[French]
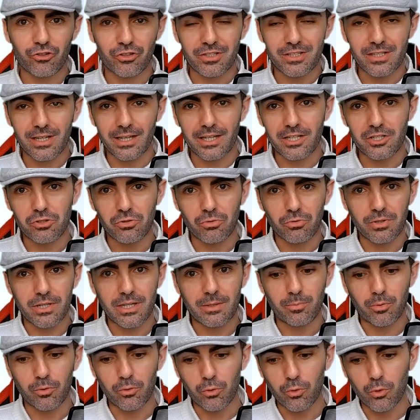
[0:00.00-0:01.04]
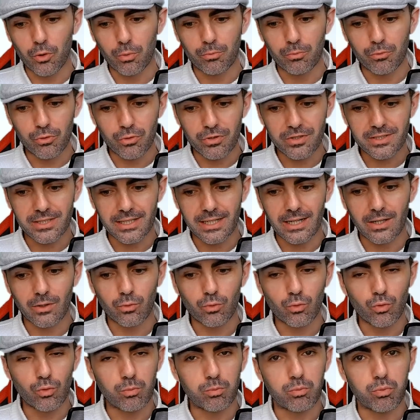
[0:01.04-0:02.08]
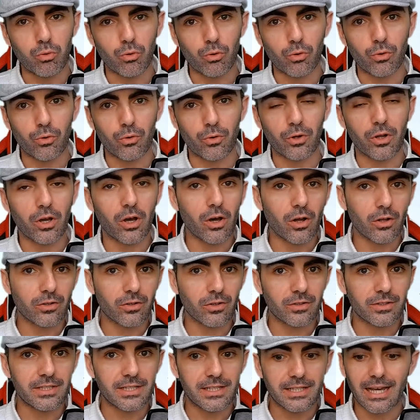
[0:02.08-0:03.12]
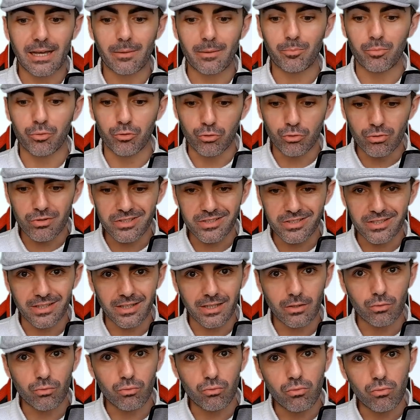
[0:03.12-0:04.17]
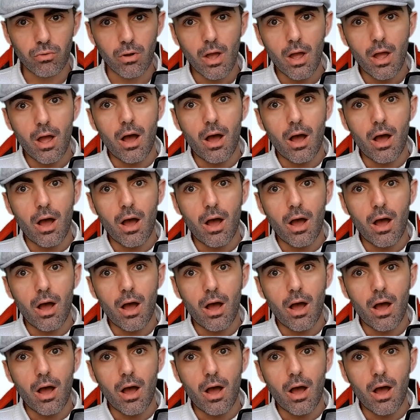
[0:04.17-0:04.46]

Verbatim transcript: direction l'hippodrome de Saint-Cloud pour le grand handicap de Saint-Cloud